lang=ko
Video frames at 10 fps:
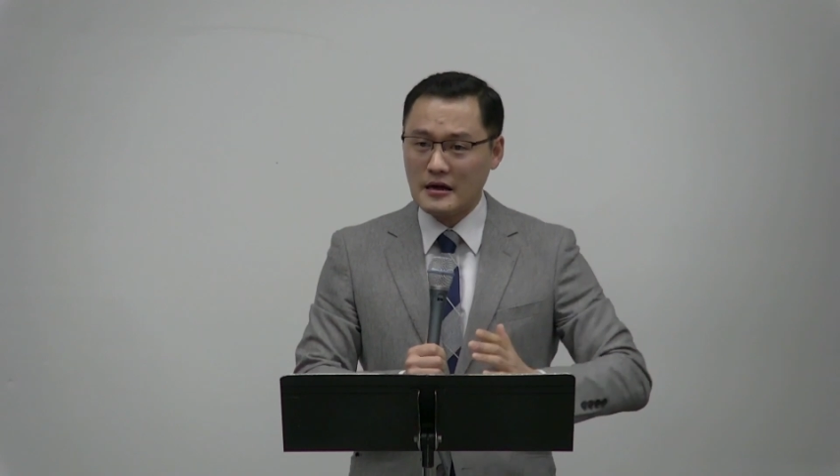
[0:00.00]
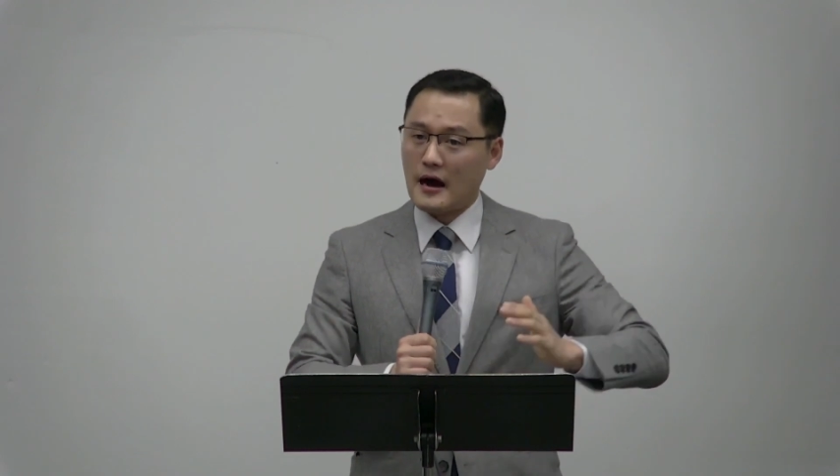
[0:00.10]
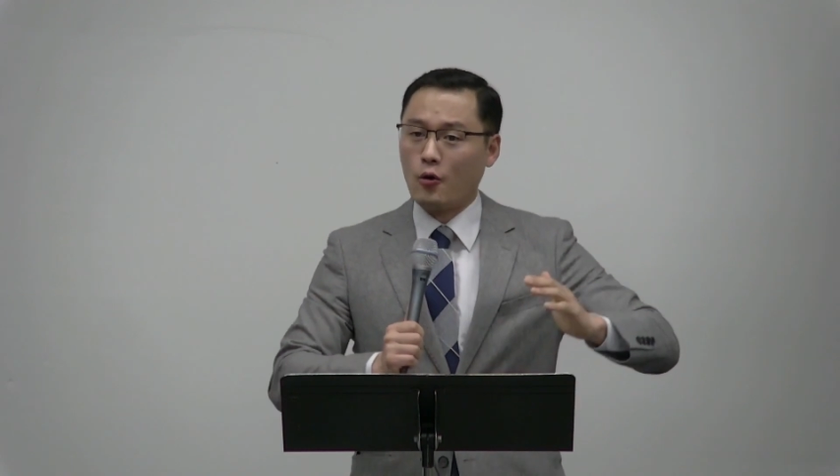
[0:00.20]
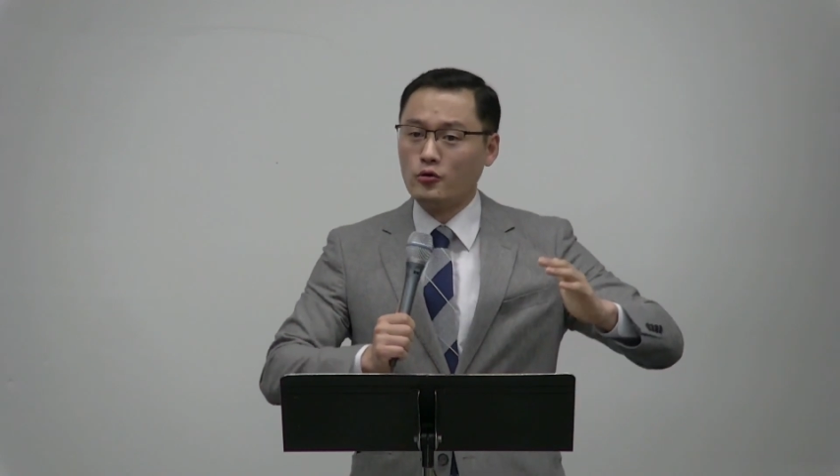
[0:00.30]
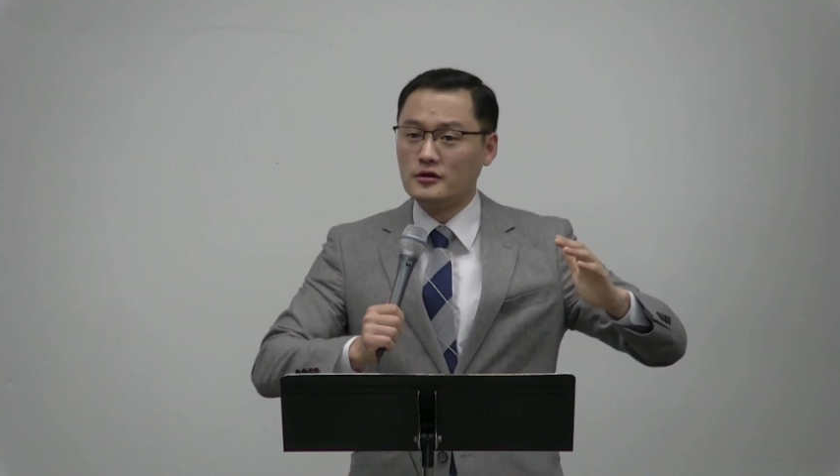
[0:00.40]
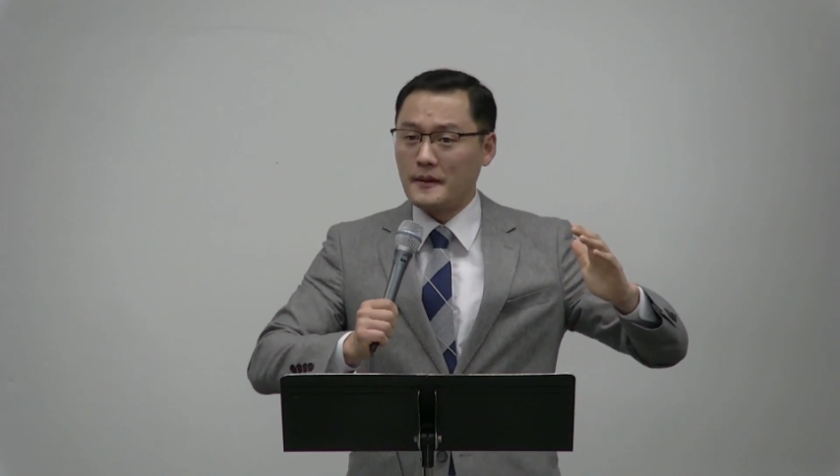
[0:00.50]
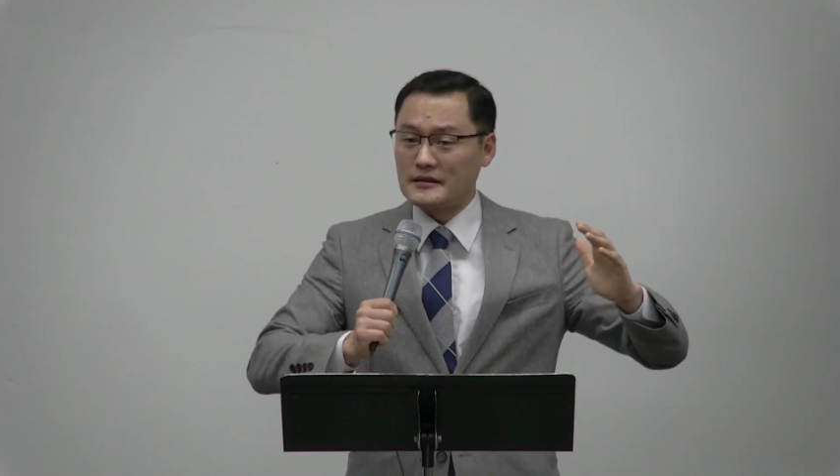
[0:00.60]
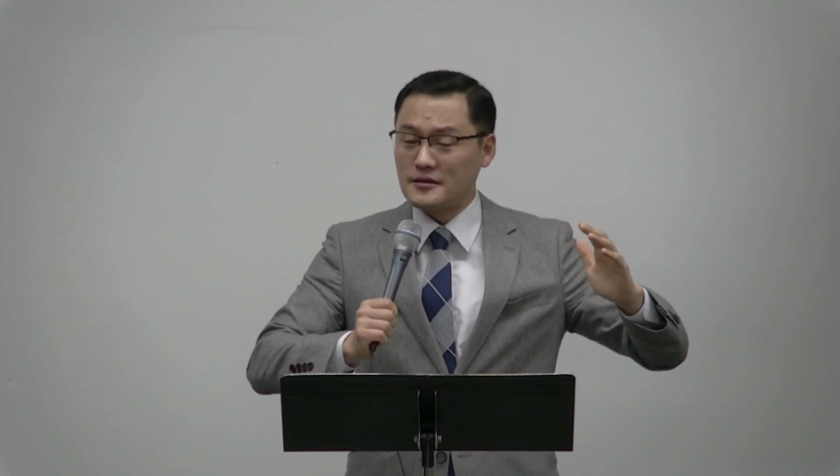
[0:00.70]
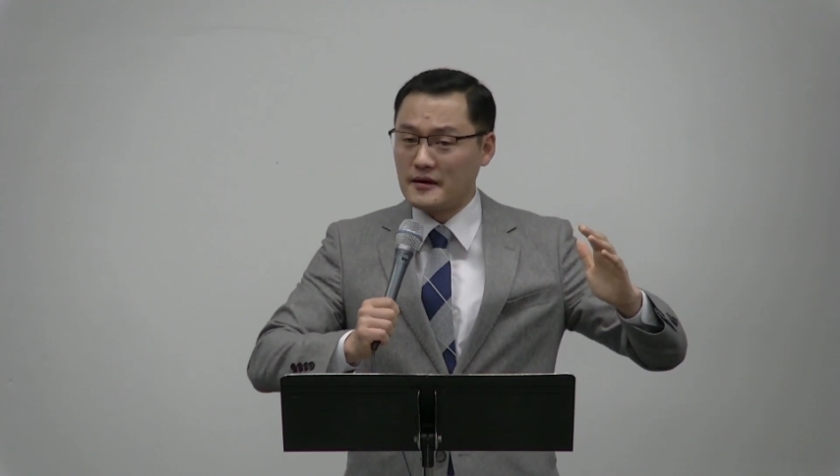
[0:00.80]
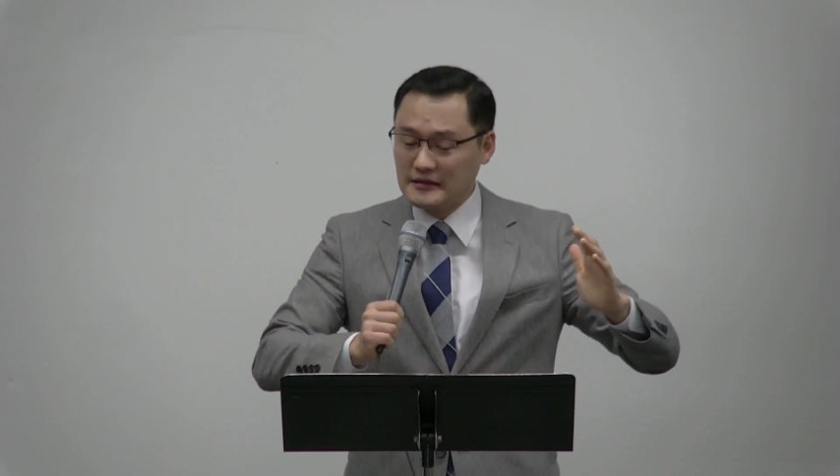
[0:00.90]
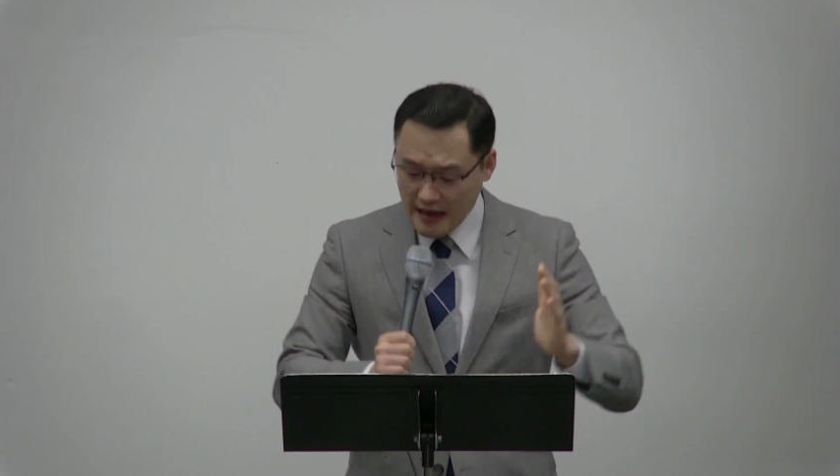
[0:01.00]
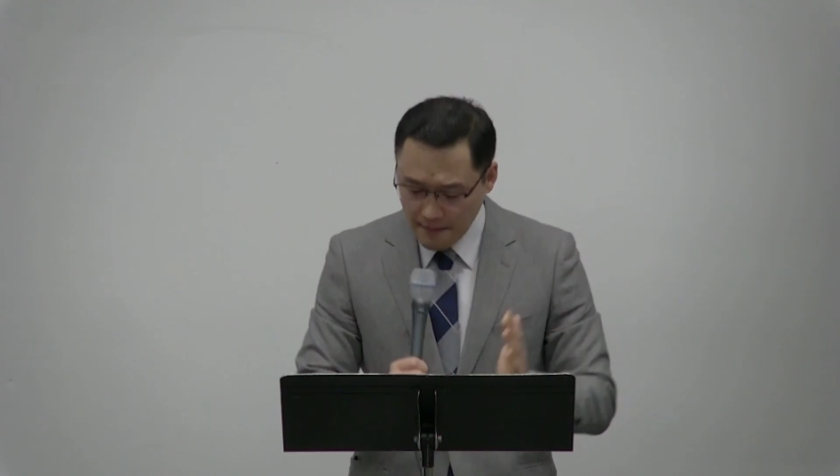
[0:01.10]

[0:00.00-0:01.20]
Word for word: 야 오늘 그 말씀에 은혜